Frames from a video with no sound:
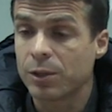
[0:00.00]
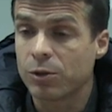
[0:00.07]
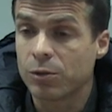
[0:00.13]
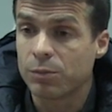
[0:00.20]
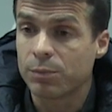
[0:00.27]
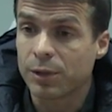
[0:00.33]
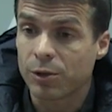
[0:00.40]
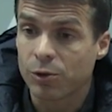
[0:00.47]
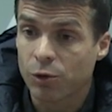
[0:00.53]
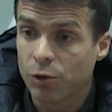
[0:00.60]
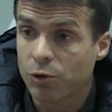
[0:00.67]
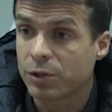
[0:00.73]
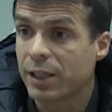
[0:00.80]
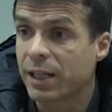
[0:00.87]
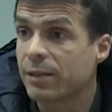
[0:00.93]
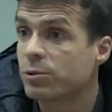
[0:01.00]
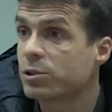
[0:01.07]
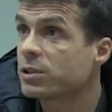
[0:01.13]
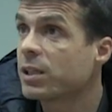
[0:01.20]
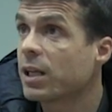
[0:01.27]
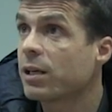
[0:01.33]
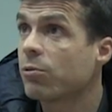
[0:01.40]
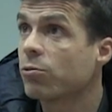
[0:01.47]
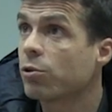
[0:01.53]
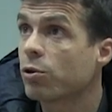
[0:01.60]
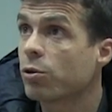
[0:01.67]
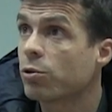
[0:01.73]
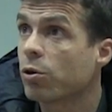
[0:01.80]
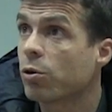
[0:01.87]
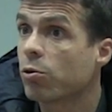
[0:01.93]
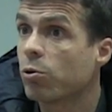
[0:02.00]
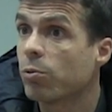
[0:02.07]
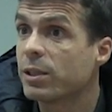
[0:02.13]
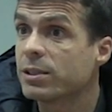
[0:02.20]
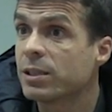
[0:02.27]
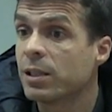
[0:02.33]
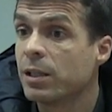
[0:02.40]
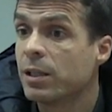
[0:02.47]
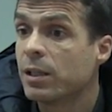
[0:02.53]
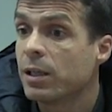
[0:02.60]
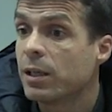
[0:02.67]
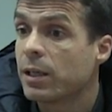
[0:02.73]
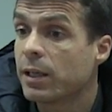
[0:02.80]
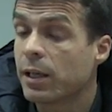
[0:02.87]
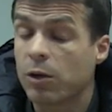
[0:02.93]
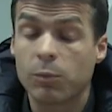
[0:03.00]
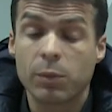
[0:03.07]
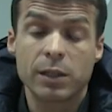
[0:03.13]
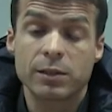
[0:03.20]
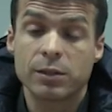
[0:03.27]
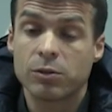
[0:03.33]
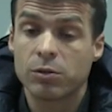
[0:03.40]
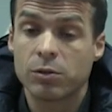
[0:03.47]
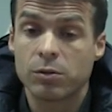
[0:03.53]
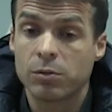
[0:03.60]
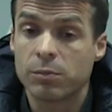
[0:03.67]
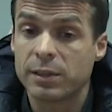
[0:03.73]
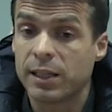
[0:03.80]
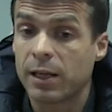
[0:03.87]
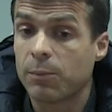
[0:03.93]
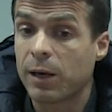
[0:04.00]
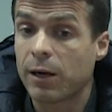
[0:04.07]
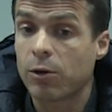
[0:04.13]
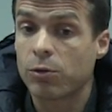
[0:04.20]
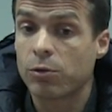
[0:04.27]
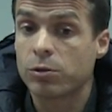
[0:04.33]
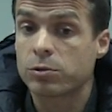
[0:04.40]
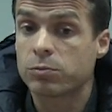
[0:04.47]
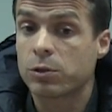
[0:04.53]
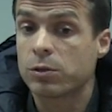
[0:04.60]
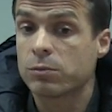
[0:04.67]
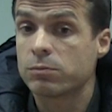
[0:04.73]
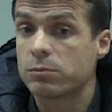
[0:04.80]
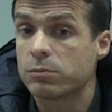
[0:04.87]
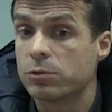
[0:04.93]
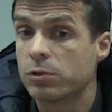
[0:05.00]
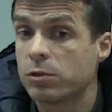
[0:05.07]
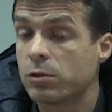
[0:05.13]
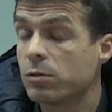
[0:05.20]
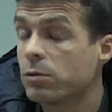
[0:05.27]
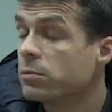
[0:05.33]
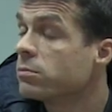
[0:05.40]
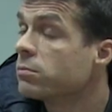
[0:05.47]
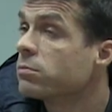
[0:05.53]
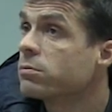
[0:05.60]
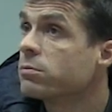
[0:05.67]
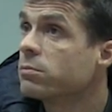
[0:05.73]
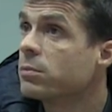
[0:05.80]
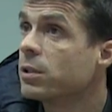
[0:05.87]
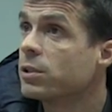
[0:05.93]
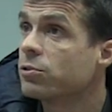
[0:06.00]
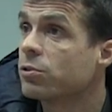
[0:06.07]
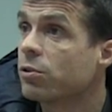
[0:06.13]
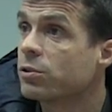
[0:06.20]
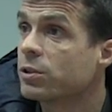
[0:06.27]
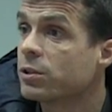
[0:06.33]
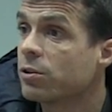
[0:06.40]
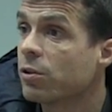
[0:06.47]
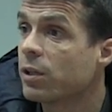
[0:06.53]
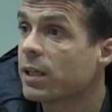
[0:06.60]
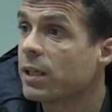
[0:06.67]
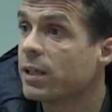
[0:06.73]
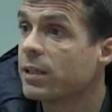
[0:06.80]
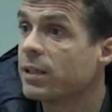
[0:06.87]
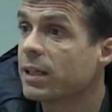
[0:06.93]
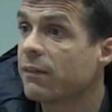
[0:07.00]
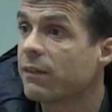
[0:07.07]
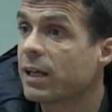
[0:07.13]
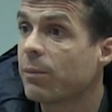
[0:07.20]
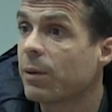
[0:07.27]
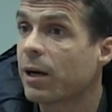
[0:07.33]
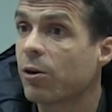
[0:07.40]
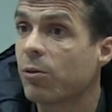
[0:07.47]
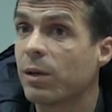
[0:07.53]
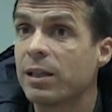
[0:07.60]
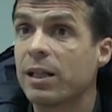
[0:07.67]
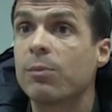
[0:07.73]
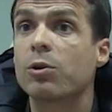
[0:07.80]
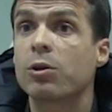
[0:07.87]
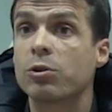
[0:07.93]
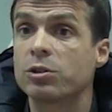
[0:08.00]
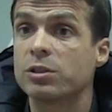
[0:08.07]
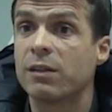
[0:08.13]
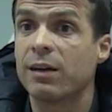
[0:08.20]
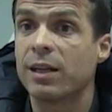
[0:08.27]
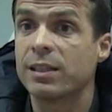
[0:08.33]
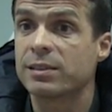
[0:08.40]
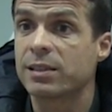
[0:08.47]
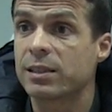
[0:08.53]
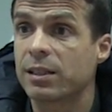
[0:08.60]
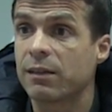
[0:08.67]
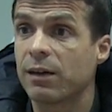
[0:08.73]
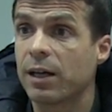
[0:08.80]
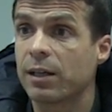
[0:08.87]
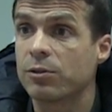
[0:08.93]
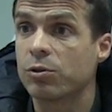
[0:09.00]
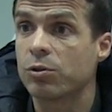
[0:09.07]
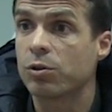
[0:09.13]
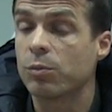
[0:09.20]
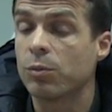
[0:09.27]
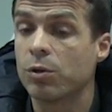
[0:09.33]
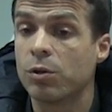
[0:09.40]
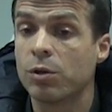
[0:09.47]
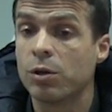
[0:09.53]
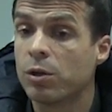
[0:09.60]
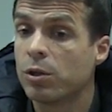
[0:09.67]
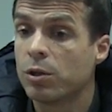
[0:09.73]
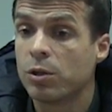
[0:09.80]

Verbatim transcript: pero, pero no donde queremos estar, ninguno de los dos clubes, y era un partido vital para los dos. Bueno, yo estoy contento de que, de que venga para Novelda porque los chavales están trabajando como,